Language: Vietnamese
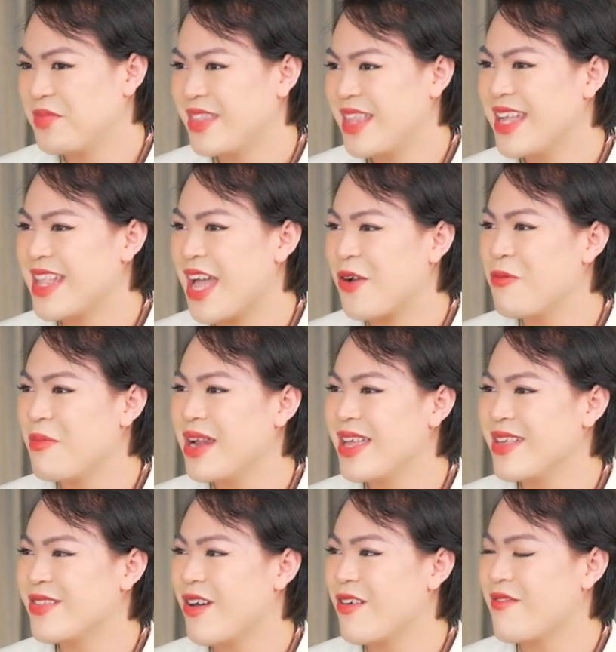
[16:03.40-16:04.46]
thì đấy cũng là
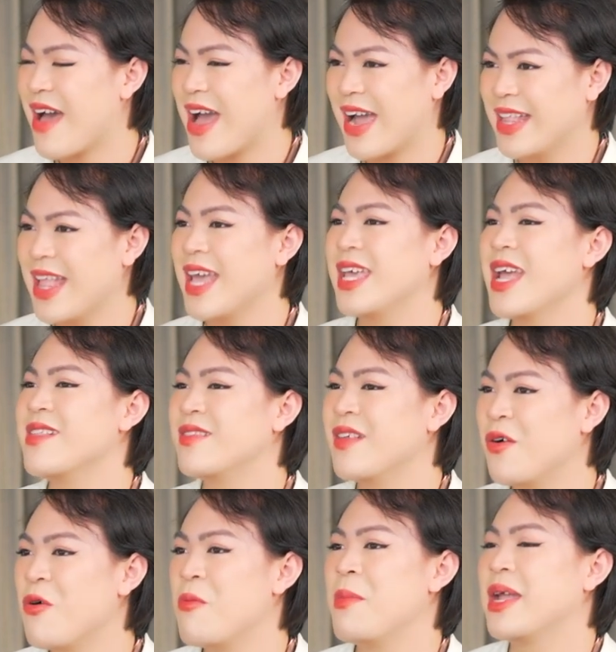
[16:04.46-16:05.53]
lý do và cái thể hiện
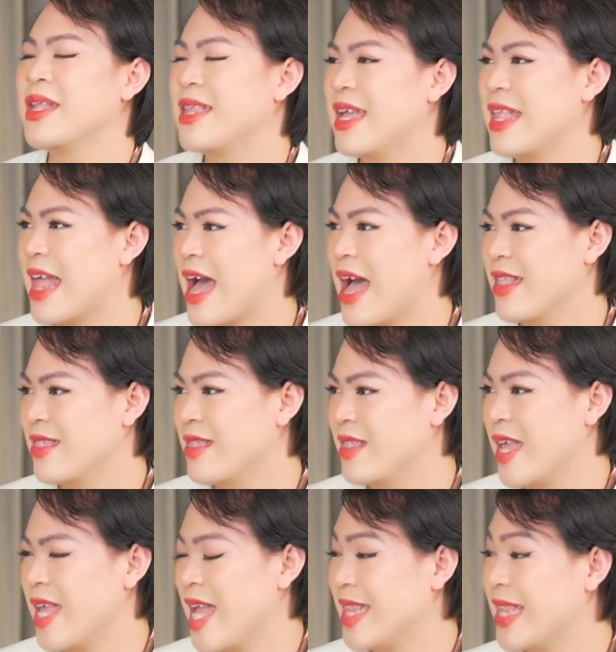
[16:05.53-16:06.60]
giới của mình thì là
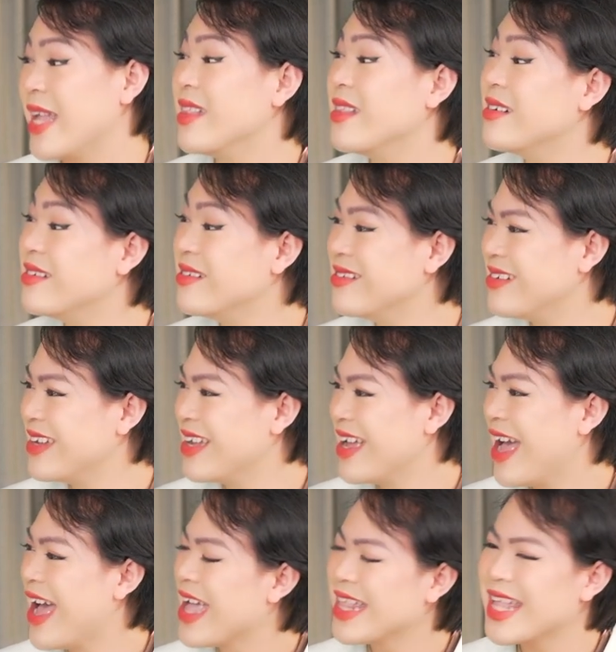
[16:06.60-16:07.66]
thể hiện tính nữ
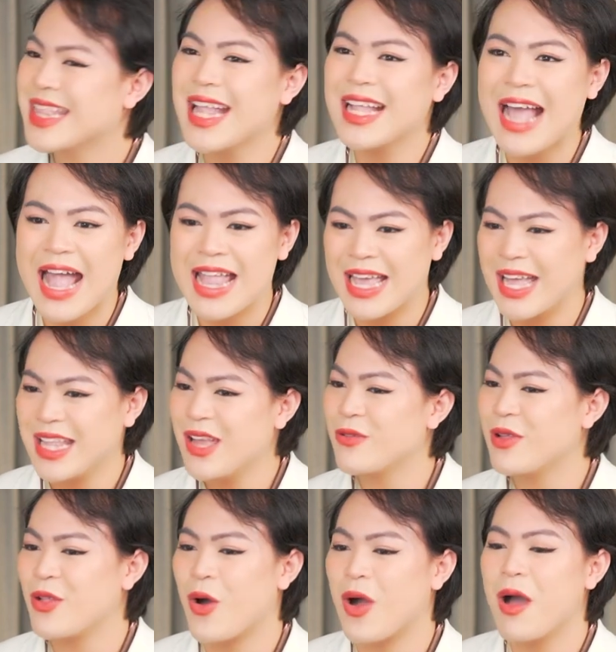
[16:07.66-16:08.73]
thì tất cả những cái điều
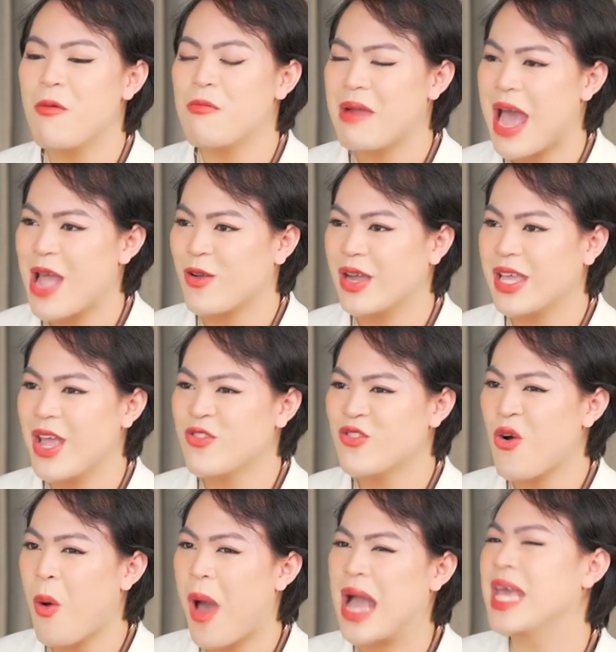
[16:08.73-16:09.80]
đấy nó cộng lại nó khiến
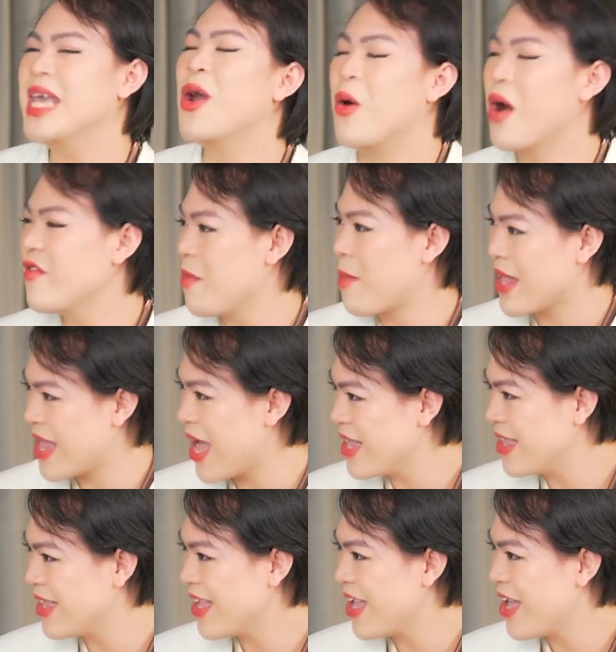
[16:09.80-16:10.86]
cho hoàng hiểu hơn về bản thân
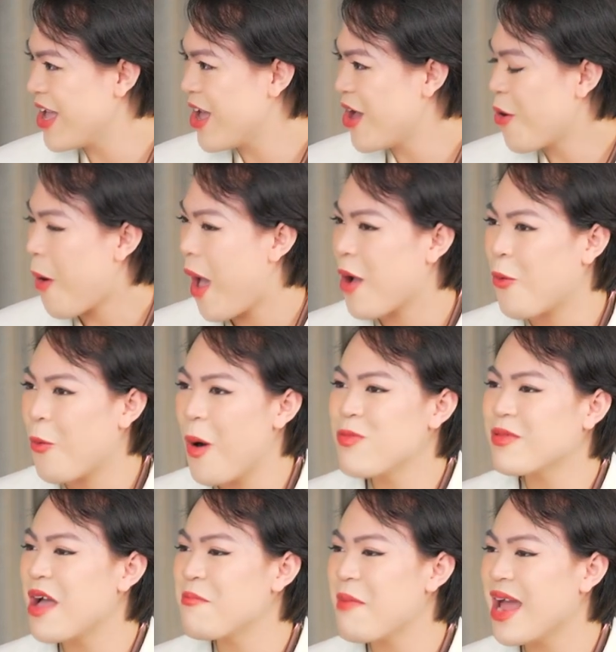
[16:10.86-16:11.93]
Hoàng cũng
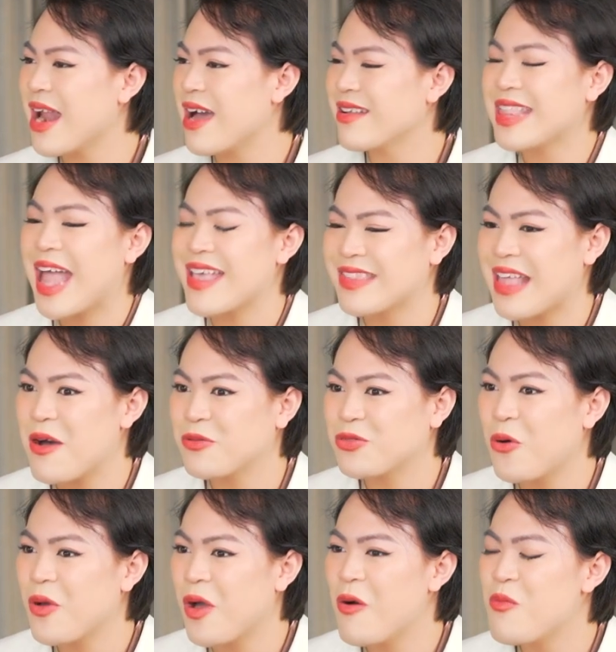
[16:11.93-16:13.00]
không thắc mắc là tại sao
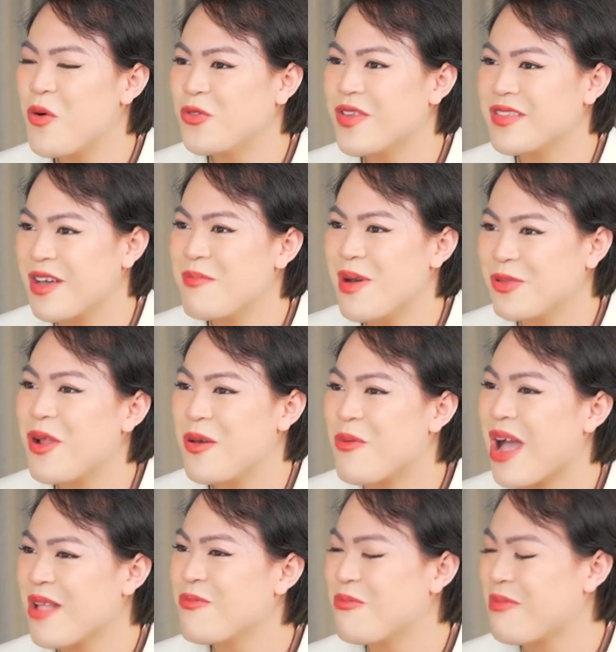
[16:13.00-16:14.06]
tôi không muốn chuyển giới mà tôi lại
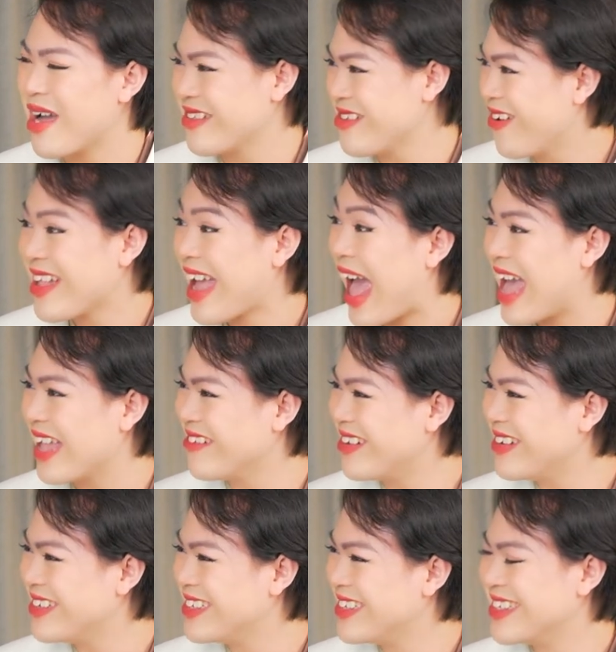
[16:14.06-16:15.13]
muốn ăn mặc như con gái nữa